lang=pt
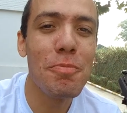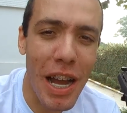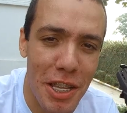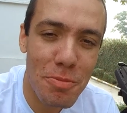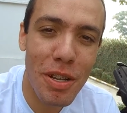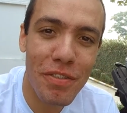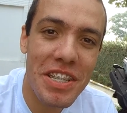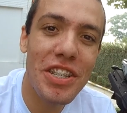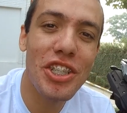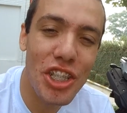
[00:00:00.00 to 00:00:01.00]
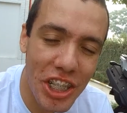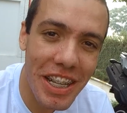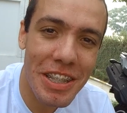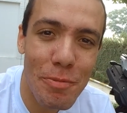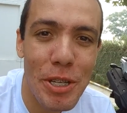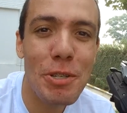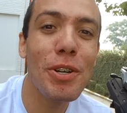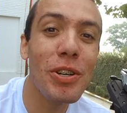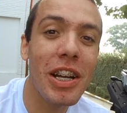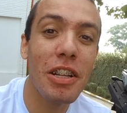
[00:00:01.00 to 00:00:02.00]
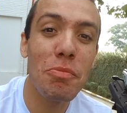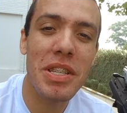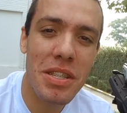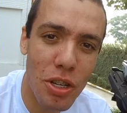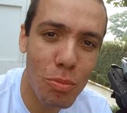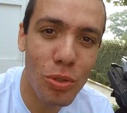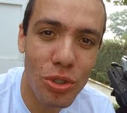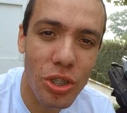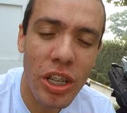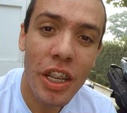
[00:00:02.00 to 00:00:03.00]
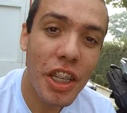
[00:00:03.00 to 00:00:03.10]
mais uma vez e diretamente para o canal Missão Mundo.